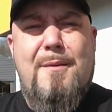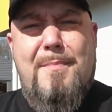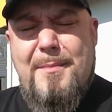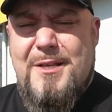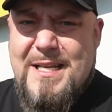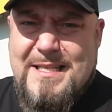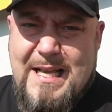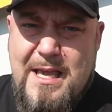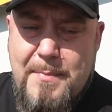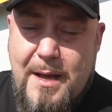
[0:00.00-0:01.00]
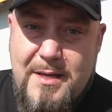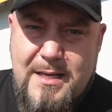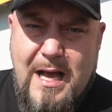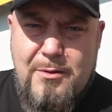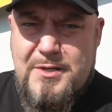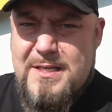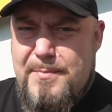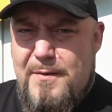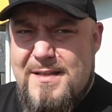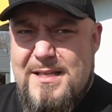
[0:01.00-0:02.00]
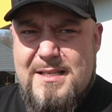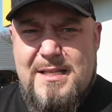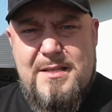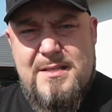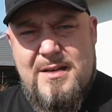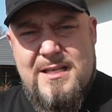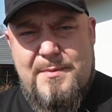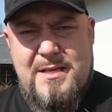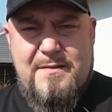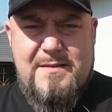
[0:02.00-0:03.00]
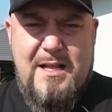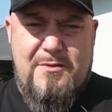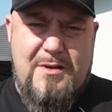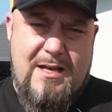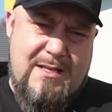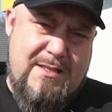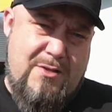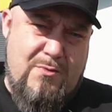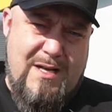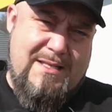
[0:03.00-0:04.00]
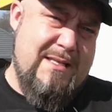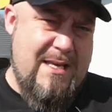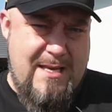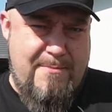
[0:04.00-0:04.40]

mamy czasy jakie mamy, aut się sprowadza niestety coraz mniej ze względu na sytuację